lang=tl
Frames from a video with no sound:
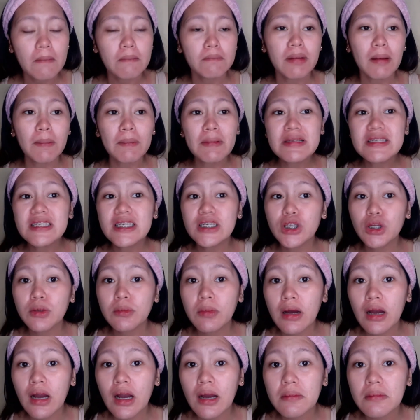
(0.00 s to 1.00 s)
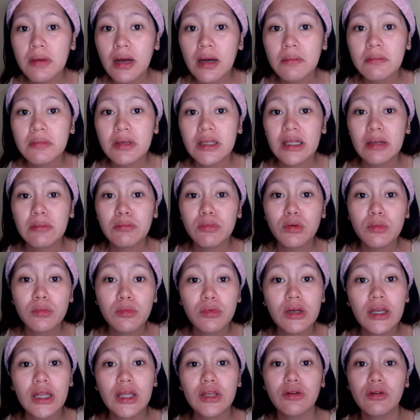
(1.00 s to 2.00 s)
Papansin niyo mga kamami,
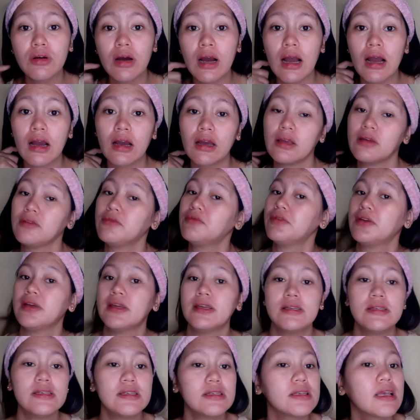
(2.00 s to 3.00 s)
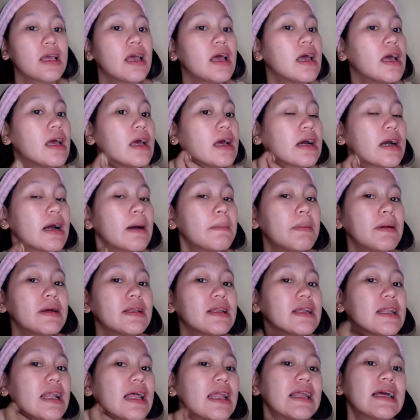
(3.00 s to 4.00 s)
namumulay yung aking face
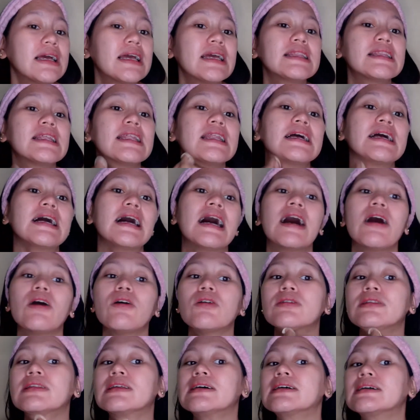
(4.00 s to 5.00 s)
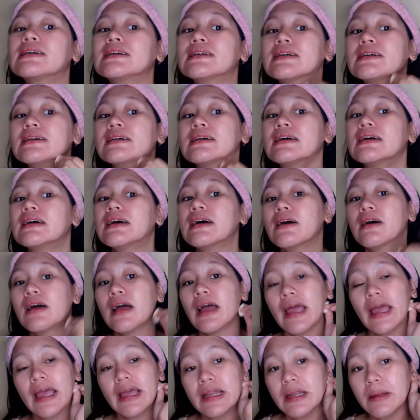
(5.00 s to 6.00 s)
kapag naglalagay talaga ako ng
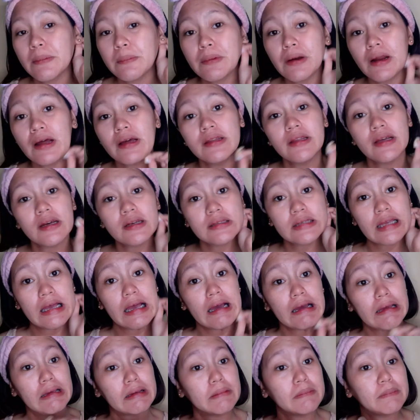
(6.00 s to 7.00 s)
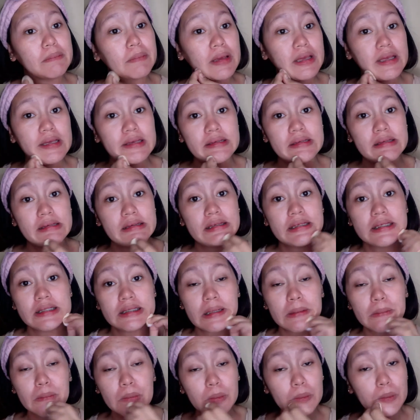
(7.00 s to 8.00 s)
any product sa aking face is
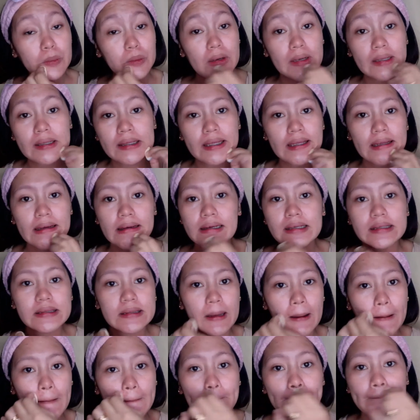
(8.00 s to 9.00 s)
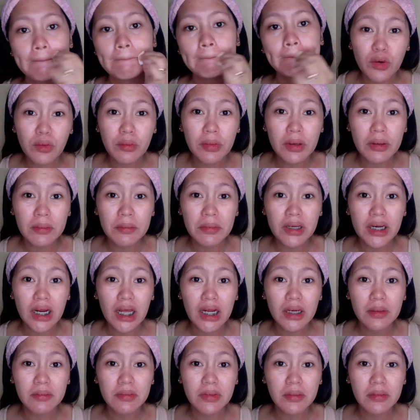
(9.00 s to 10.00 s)
namumula talaga siya. Kung may
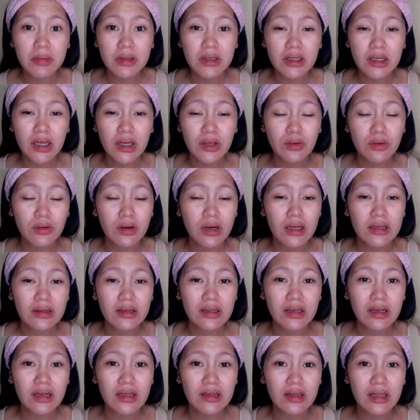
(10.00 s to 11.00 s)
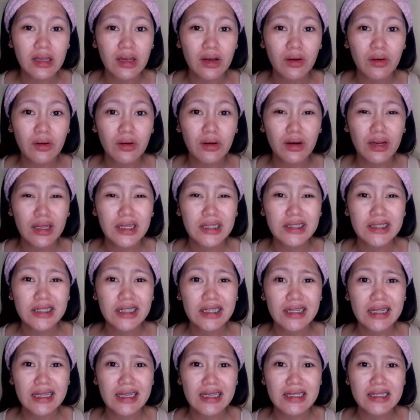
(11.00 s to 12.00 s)
mararamdaman kayong katikate or
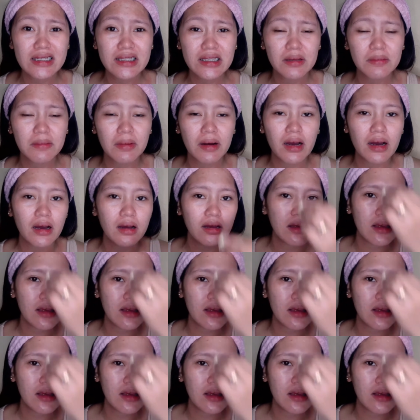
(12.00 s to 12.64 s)
itchiness, ba diba,